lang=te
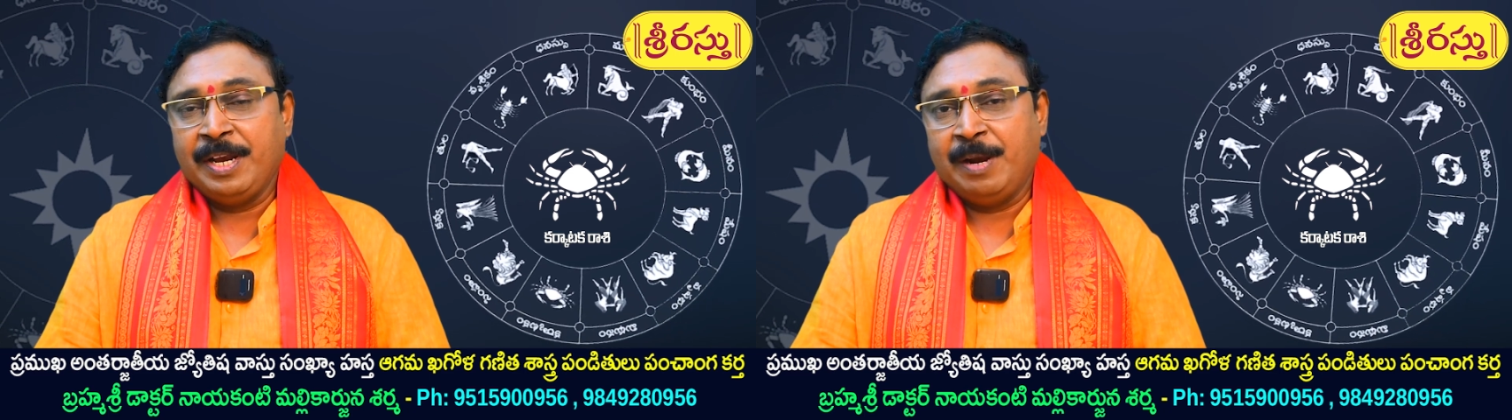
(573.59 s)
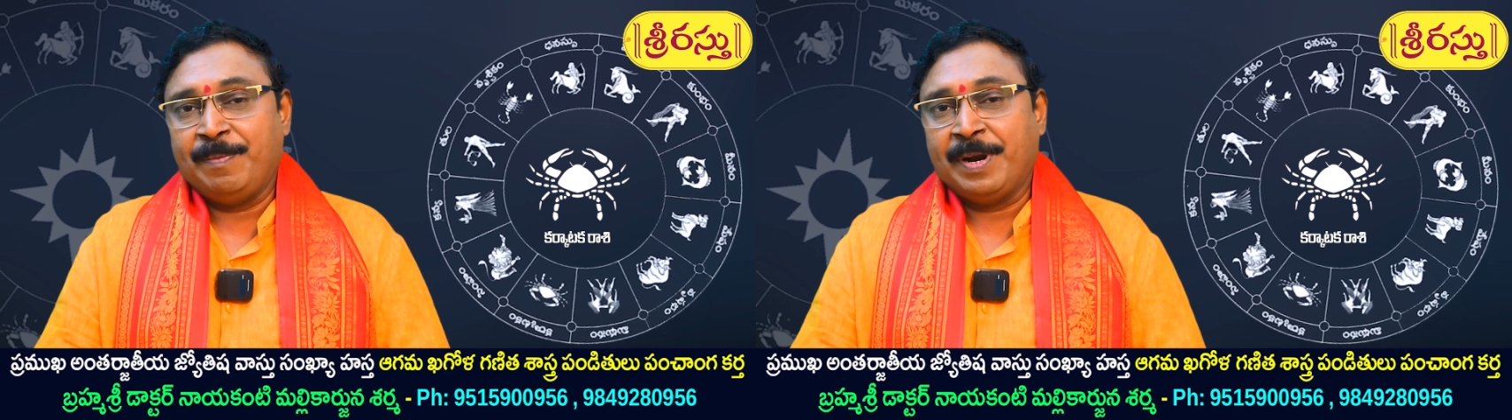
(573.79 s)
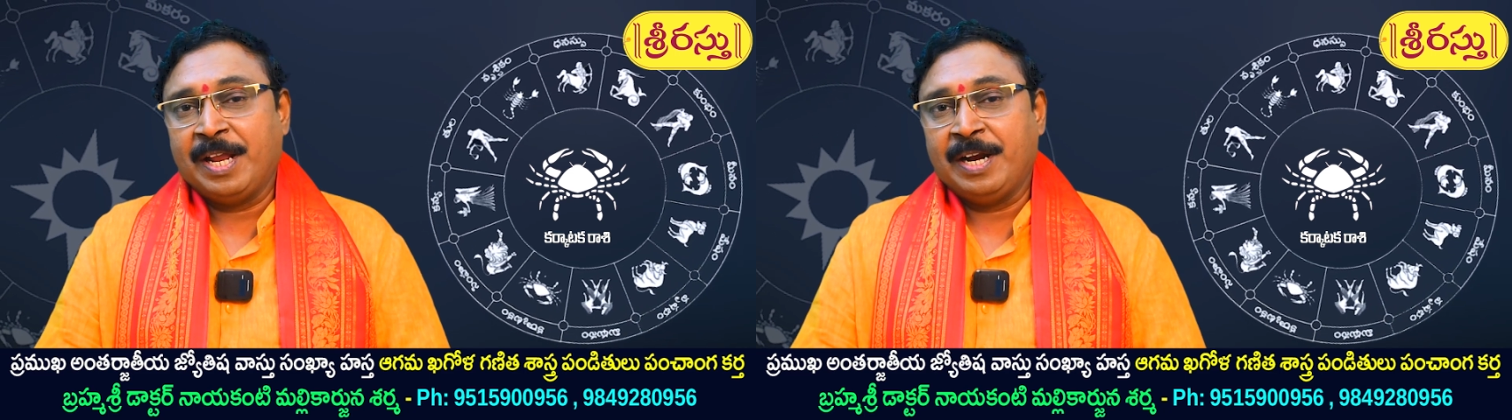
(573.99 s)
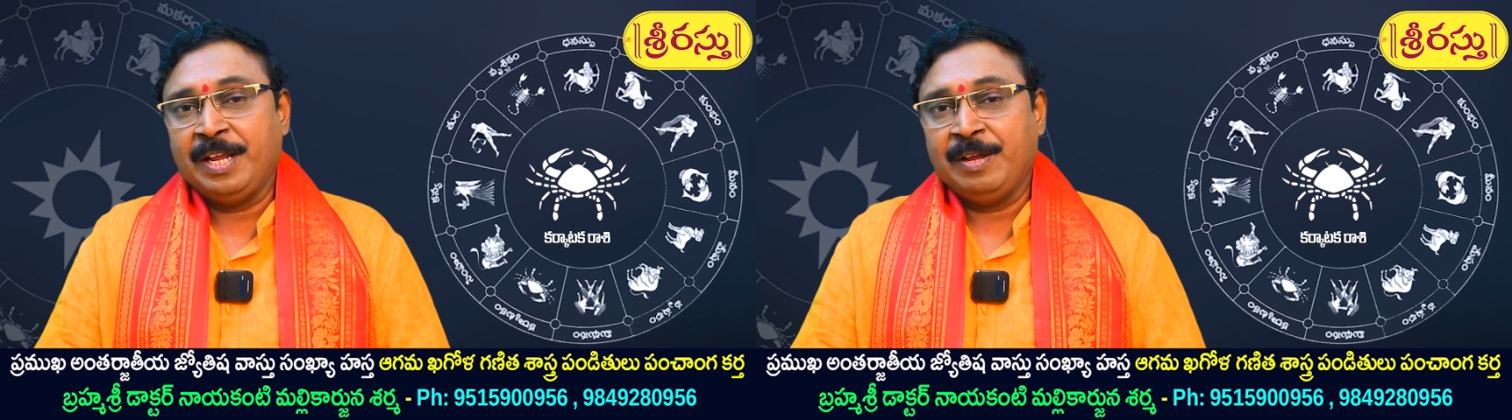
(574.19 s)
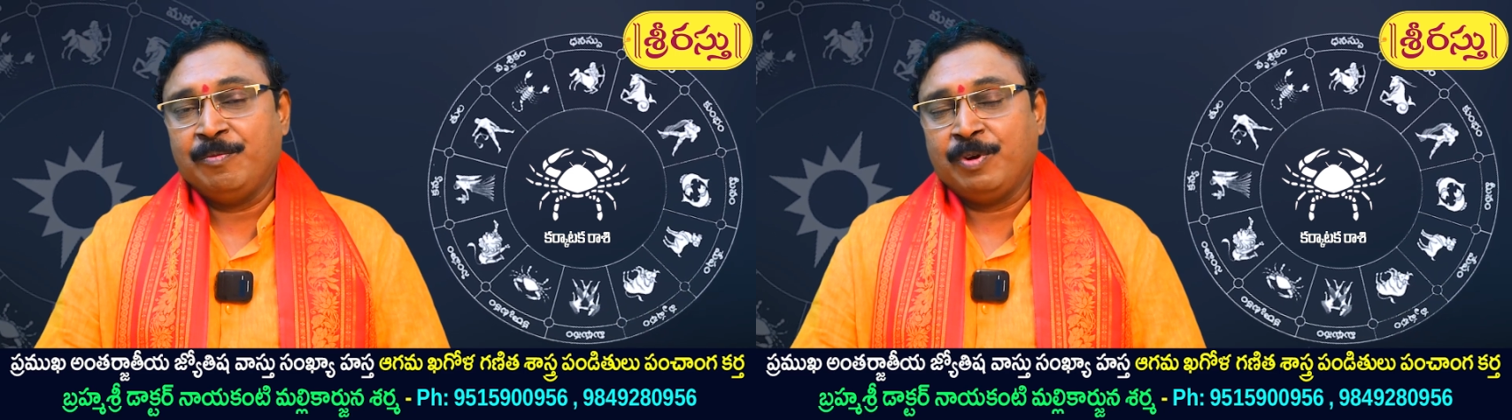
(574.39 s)

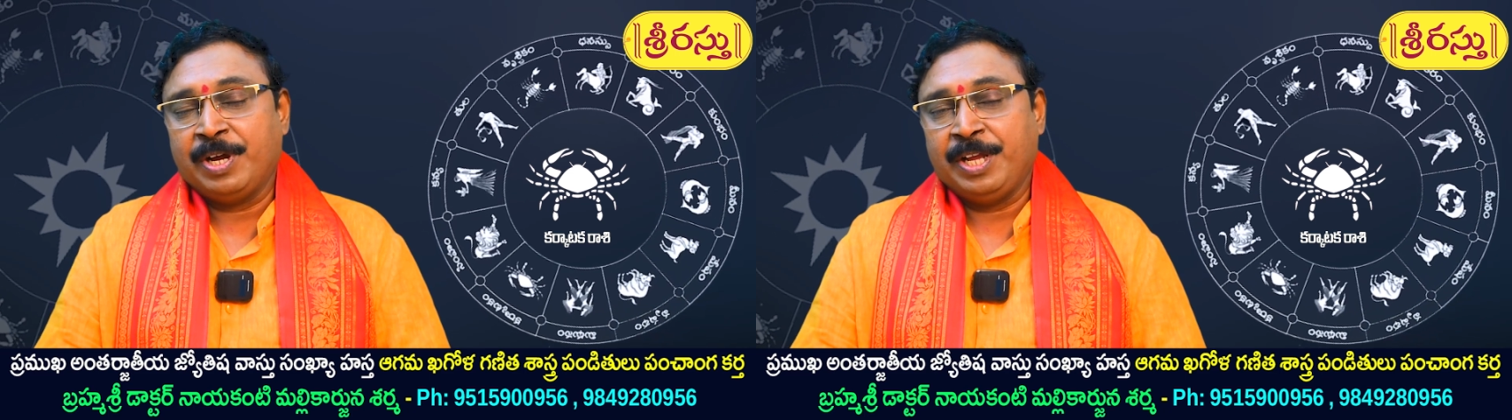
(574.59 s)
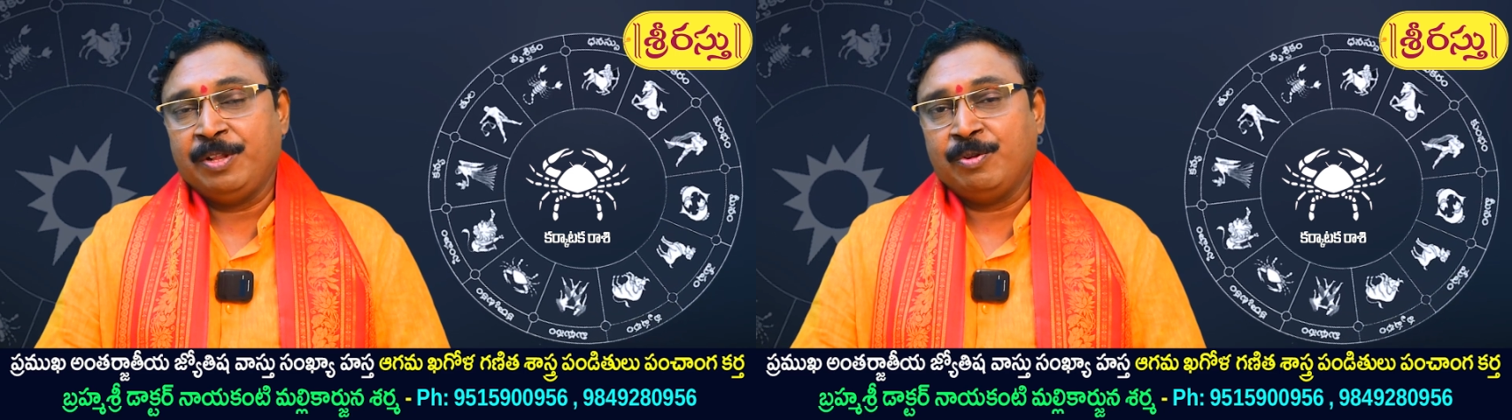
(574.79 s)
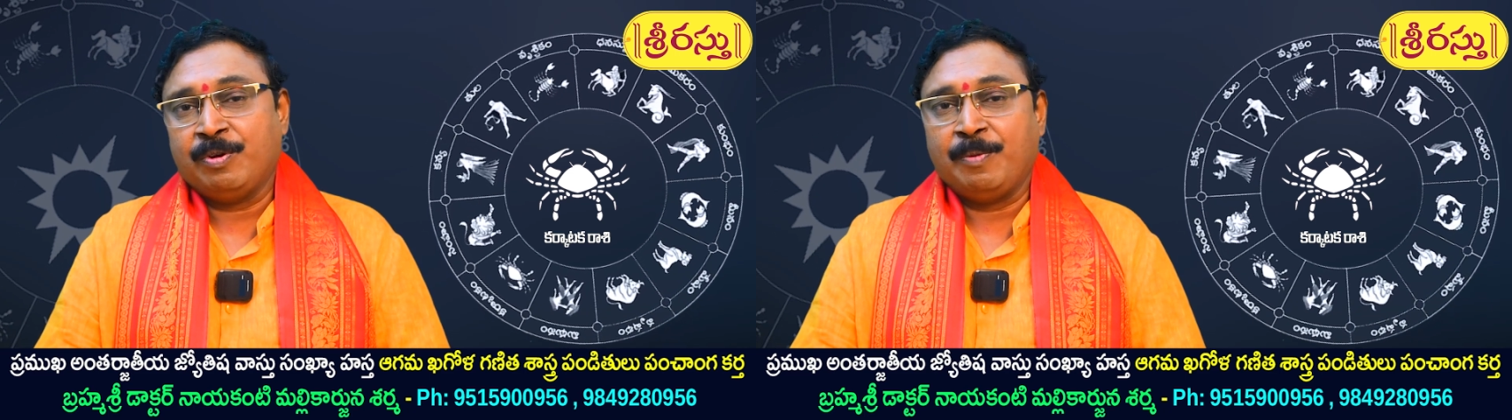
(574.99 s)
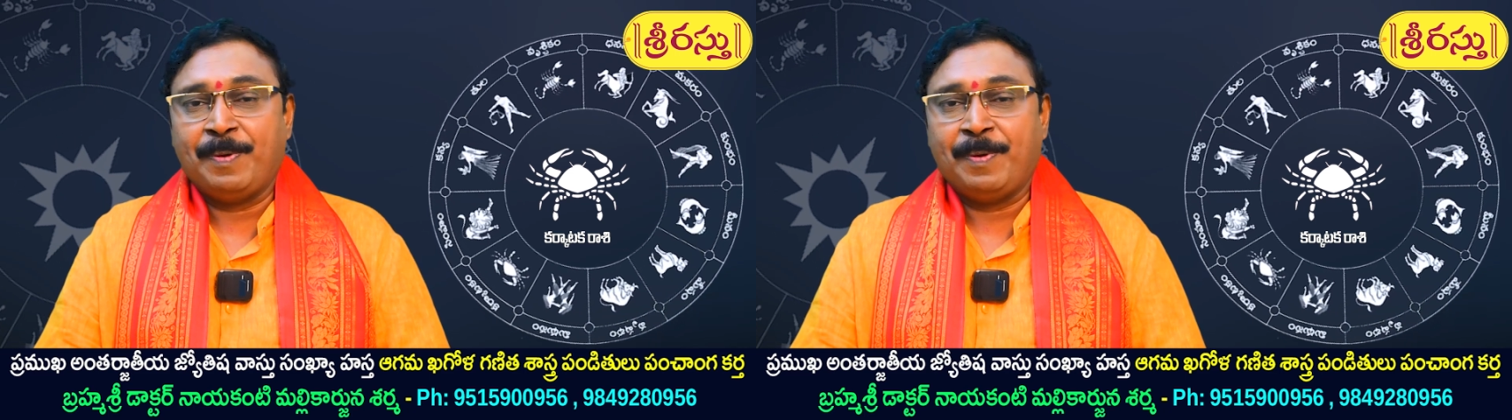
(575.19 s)
నిలబడాలని ఒక ఏదో ఒక